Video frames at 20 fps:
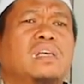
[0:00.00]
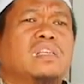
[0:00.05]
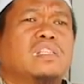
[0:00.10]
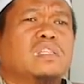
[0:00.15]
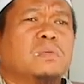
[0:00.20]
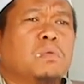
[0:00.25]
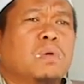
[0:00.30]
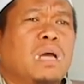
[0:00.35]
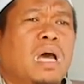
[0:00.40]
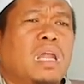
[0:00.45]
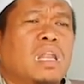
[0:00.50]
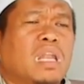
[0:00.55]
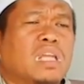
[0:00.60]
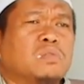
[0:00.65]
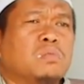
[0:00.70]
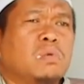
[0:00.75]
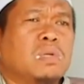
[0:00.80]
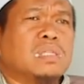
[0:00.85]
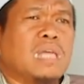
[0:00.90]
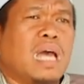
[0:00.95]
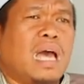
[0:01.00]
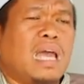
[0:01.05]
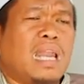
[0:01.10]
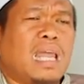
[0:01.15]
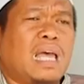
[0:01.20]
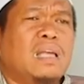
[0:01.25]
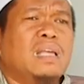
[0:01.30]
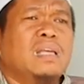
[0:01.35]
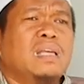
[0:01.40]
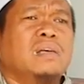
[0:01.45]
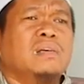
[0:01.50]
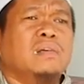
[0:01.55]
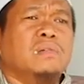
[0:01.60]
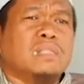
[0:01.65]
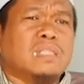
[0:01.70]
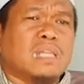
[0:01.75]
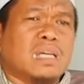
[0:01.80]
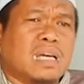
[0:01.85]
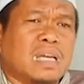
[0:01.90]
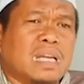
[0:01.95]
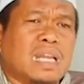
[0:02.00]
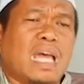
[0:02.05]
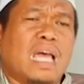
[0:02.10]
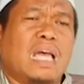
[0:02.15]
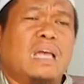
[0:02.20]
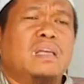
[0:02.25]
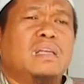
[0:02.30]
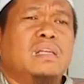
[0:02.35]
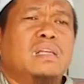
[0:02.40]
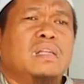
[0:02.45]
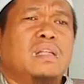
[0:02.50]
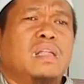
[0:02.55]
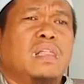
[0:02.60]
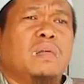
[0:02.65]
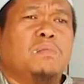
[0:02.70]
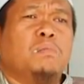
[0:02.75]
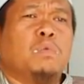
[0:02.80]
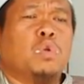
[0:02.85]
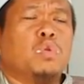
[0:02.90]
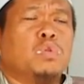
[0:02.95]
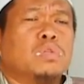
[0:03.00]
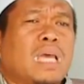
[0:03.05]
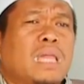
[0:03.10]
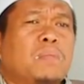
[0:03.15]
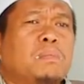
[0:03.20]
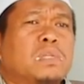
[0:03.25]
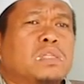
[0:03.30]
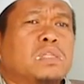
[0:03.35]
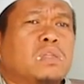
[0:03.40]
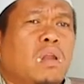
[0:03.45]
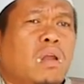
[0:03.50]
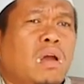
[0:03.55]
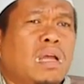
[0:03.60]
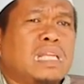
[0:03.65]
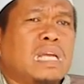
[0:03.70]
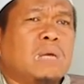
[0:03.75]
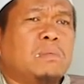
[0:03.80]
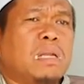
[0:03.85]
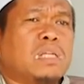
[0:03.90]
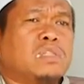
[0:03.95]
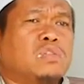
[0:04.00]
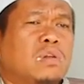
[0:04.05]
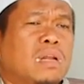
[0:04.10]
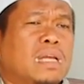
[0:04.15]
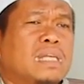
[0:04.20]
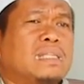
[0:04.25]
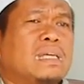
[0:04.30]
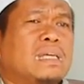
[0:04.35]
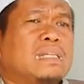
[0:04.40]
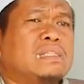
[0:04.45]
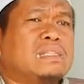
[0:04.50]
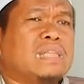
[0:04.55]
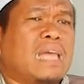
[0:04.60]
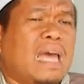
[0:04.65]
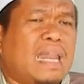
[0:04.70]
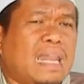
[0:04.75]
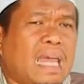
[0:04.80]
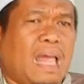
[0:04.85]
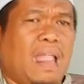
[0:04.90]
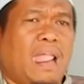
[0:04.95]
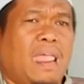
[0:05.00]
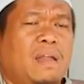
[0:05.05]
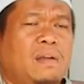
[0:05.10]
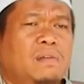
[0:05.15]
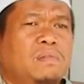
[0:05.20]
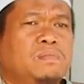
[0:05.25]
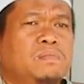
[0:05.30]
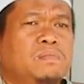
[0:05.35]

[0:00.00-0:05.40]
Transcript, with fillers: Semoga Allah SWT segera merunkan pertolongannya kepada saudara kita di sana.